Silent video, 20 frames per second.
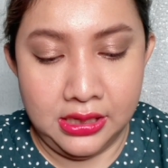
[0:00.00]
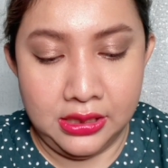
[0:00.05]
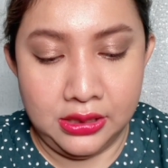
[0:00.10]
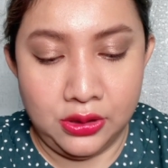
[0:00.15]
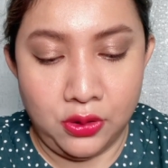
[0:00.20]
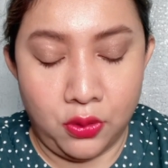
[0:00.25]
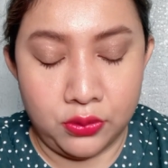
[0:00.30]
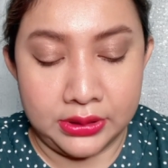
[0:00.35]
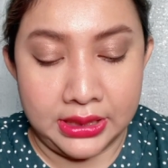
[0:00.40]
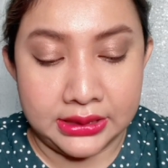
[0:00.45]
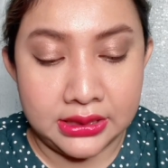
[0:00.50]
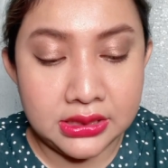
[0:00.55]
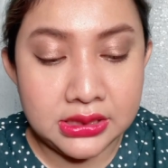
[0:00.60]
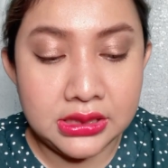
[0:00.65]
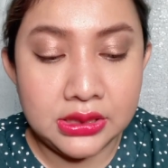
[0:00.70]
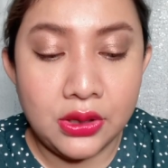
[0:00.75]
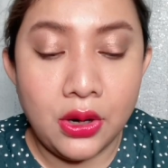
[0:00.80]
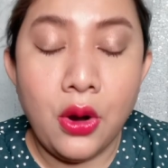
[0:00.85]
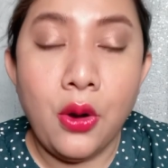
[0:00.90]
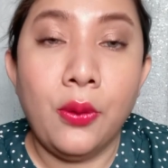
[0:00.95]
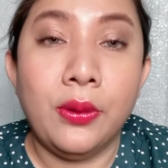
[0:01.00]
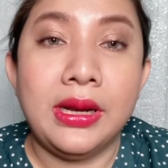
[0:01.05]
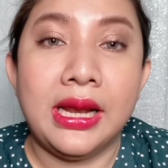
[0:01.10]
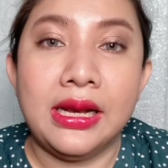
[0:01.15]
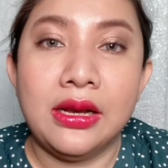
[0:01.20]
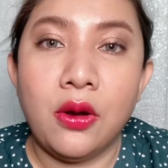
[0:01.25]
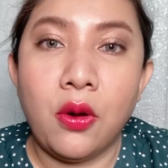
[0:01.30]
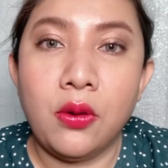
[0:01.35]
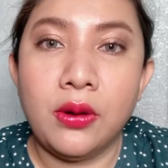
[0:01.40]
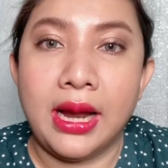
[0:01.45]
ลงนะก็คือเวลา
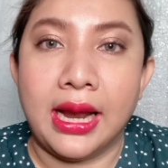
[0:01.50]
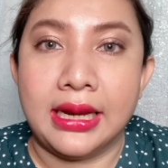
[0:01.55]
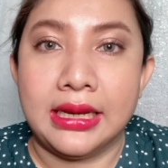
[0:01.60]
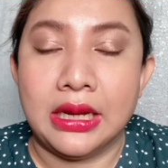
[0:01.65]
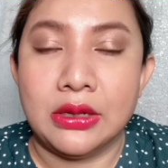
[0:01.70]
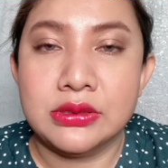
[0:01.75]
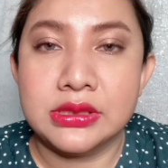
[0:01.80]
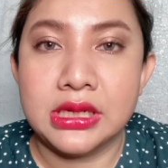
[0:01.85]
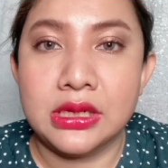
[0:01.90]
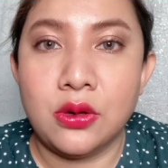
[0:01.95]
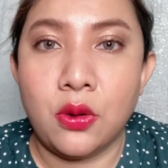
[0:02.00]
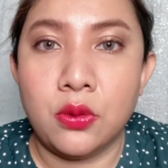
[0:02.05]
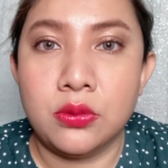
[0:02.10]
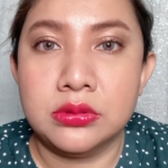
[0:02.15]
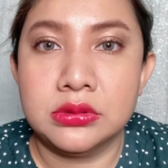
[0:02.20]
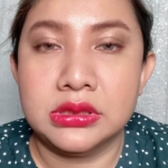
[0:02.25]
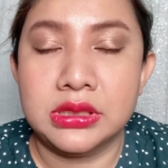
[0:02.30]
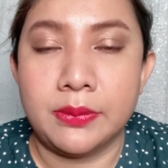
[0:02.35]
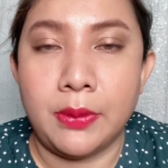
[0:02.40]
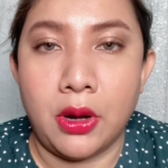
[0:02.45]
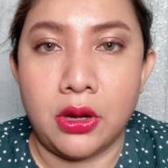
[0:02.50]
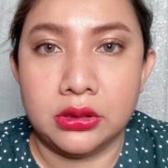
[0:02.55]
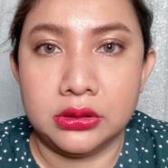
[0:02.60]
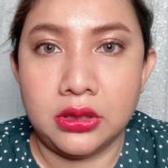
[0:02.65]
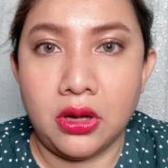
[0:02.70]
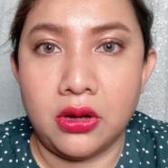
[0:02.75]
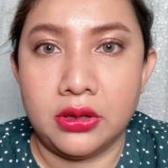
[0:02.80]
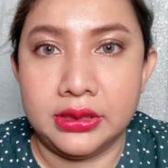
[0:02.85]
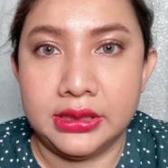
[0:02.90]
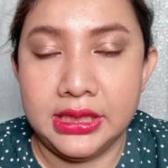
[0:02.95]
ลงอ่ะเราจะลงเฉพาะต
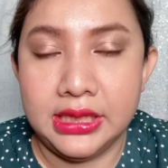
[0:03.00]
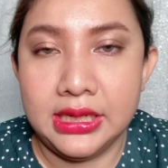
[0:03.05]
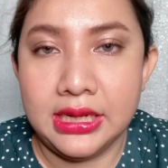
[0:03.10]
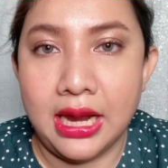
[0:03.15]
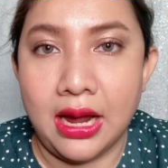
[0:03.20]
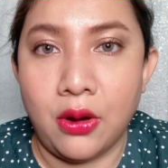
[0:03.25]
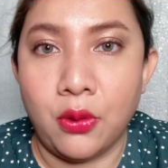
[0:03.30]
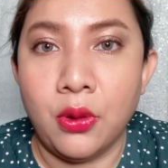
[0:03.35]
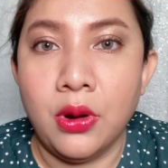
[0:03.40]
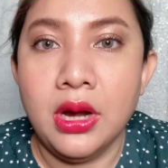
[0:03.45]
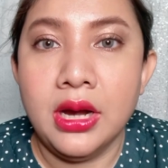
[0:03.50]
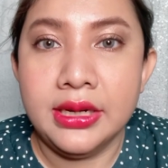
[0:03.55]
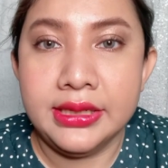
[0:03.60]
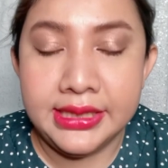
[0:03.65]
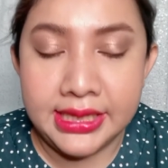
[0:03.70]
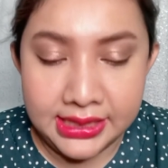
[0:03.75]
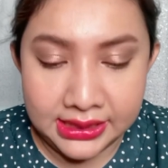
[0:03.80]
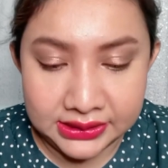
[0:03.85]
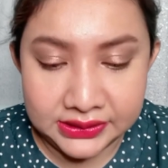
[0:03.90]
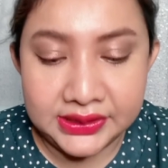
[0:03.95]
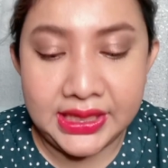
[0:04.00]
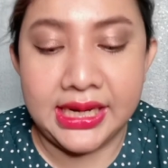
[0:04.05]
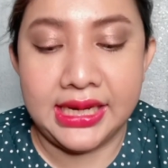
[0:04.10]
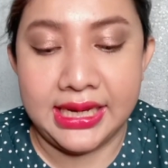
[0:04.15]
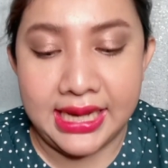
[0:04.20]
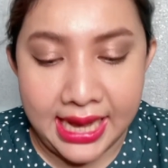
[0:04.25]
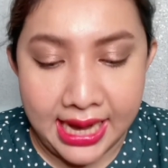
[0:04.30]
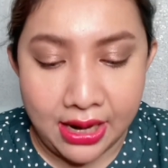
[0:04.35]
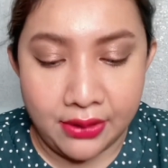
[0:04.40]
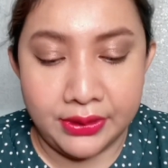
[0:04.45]
อนที่เรายิงเสร็จ
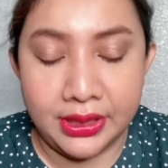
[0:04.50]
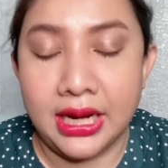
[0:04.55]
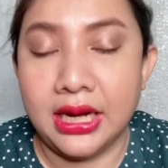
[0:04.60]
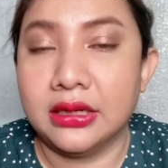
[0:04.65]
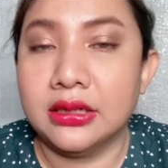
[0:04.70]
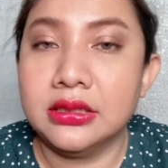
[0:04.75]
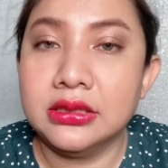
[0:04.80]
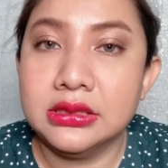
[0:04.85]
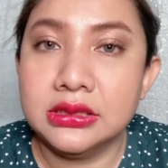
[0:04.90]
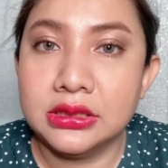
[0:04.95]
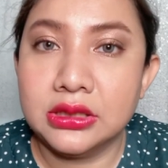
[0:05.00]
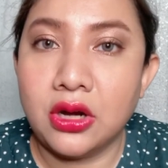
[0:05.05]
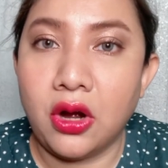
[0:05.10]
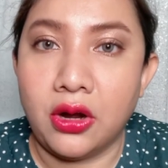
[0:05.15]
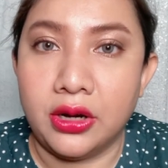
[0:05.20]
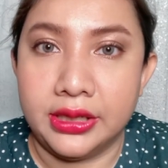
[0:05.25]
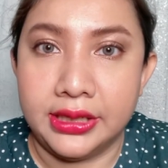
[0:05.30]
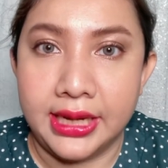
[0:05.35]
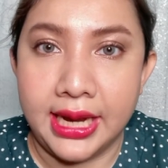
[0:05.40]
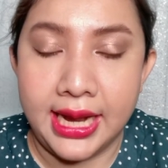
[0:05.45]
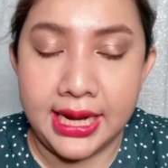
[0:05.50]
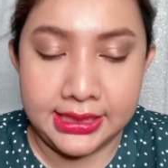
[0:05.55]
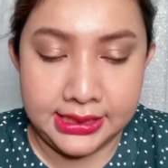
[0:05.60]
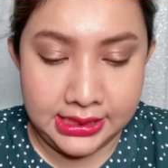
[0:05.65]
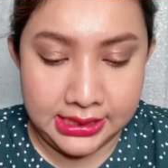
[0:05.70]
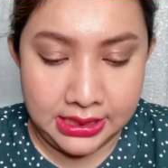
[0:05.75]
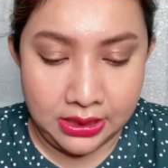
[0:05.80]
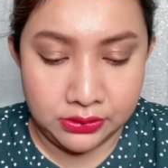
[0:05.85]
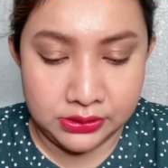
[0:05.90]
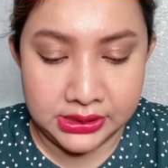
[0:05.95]
แล้วนะคะก็คือก่อนหน้าที่
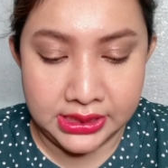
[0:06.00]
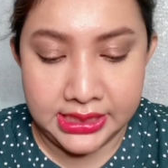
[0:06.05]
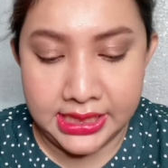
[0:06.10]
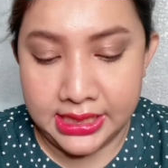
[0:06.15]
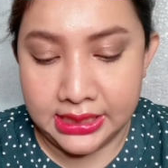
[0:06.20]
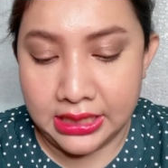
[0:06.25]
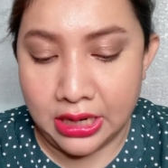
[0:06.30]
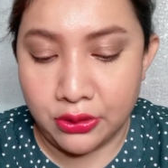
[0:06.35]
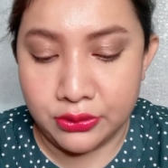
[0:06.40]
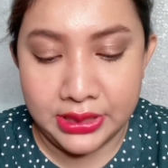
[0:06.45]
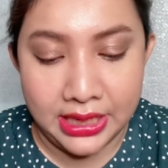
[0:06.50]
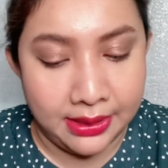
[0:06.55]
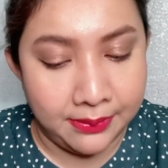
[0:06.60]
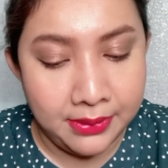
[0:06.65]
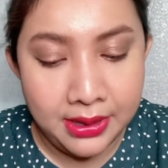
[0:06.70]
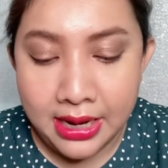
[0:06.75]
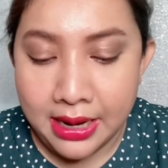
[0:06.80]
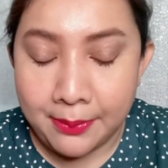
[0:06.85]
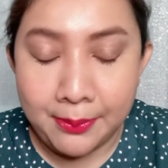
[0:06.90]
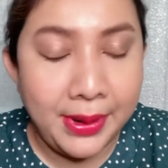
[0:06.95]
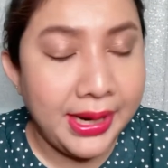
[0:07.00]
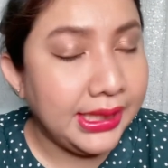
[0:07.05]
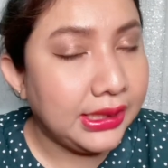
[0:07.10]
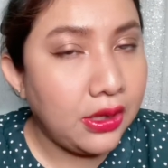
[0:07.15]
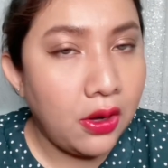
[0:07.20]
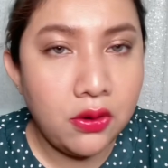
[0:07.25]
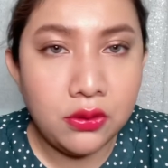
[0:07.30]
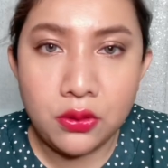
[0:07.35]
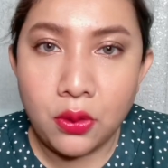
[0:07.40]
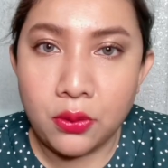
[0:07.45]
เราจะยิงเรายังไม่ต้อ
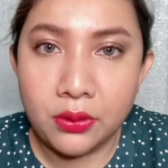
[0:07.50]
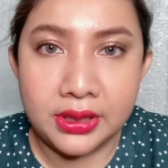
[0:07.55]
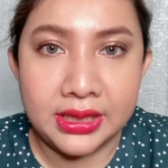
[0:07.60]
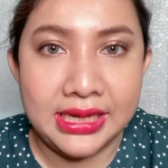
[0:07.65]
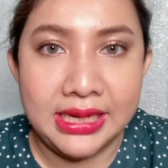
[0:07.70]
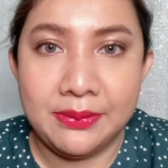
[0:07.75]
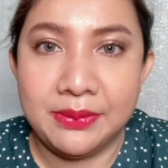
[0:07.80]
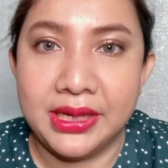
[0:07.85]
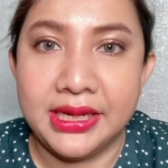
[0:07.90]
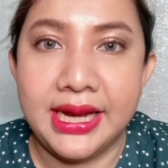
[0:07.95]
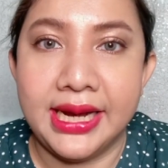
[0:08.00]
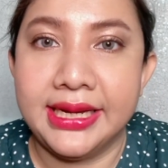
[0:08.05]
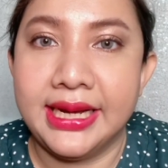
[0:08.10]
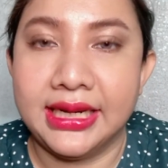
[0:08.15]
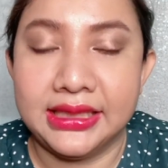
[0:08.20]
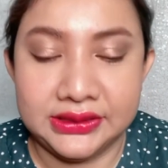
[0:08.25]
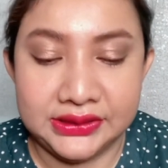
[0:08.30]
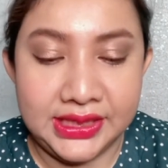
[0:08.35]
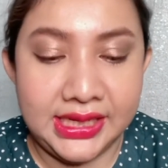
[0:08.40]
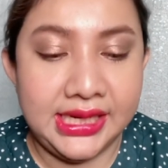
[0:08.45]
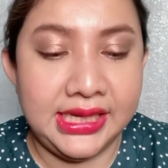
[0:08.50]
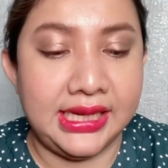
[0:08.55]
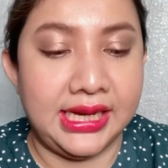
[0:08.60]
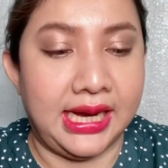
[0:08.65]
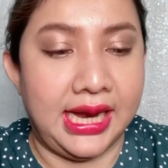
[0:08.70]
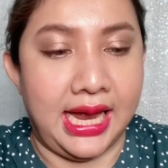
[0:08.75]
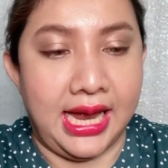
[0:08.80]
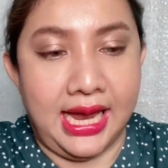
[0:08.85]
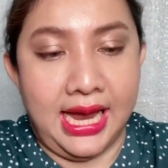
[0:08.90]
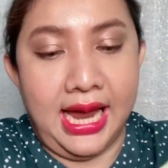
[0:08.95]
งลงครีมใดๆทั้งสิ้นนะ
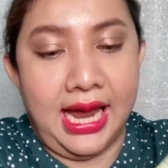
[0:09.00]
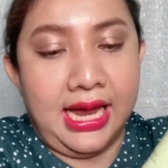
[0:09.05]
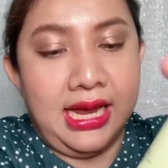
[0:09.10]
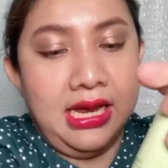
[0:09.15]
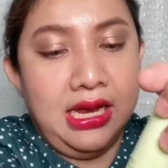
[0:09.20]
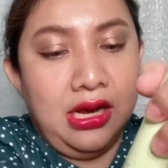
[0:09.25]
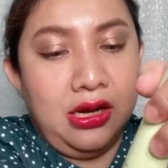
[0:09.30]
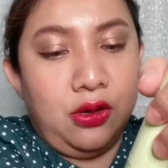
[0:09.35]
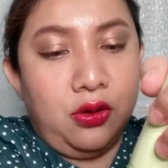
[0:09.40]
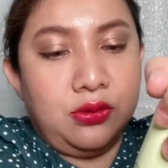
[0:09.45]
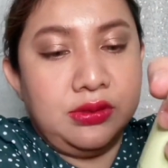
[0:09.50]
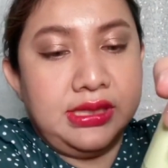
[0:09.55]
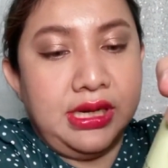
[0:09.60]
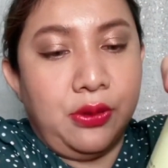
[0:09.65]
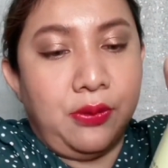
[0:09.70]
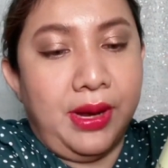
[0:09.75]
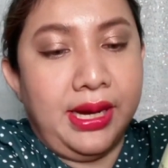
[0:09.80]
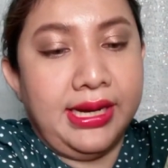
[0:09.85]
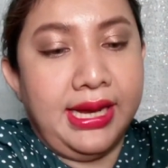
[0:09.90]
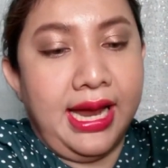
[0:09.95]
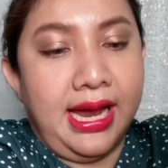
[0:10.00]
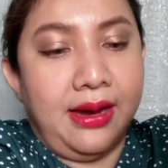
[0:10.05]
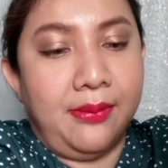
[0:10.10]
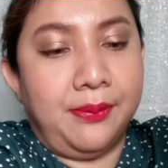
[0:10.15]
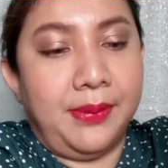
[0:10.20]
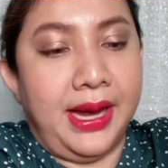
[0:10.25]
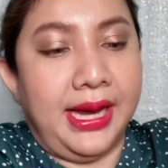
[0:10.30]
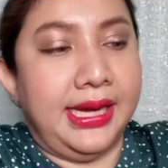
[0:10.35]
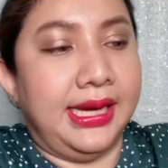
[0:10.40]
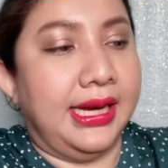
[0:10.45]
คะอ่ะลงเจลว่านหางไป
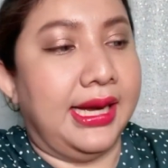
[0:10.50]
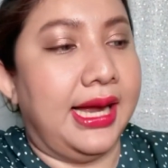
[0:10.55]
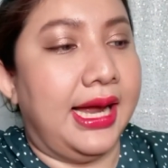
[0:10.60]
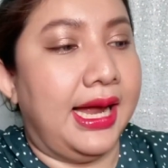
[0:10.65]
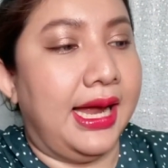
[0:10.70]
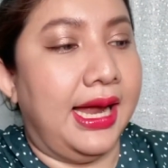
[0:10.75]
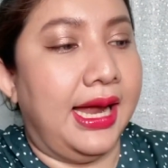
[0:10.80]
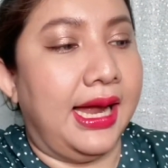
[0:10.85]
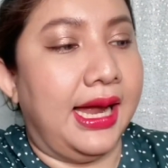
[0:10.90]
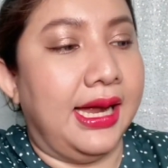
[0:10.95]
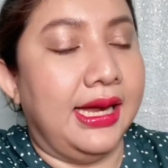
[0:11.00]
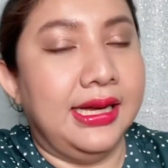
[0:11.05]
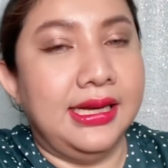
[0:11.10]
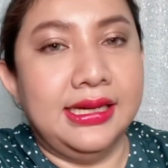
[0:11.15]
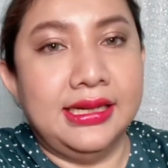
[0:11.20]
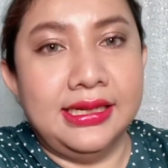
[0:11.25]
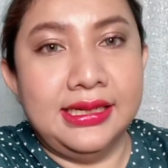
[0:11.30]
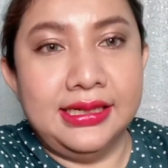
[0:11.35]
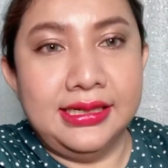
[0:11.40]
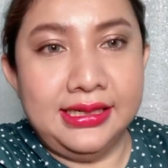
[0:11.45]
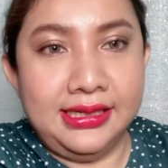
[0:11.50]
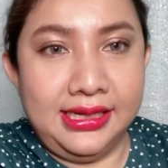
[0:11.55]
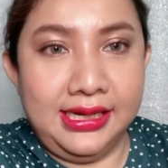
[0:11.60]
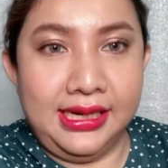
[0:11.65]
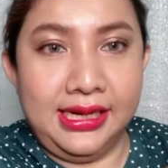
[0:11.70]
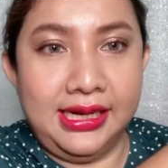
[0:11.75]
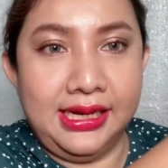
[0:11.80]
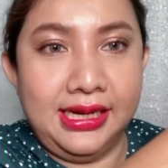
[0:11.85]
ค่ะนี่